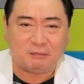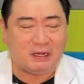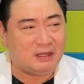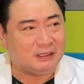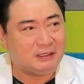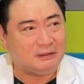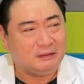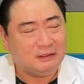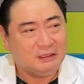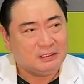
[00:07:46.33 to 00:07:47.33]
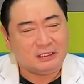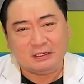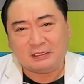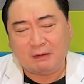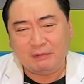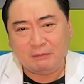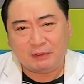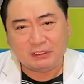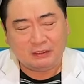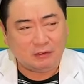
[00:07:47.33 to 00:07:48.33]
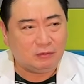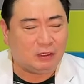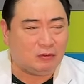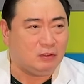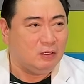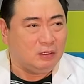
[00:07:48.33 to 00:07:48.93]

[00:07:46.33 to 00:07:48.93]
palaging sinasabi ng pasyente ko, nako,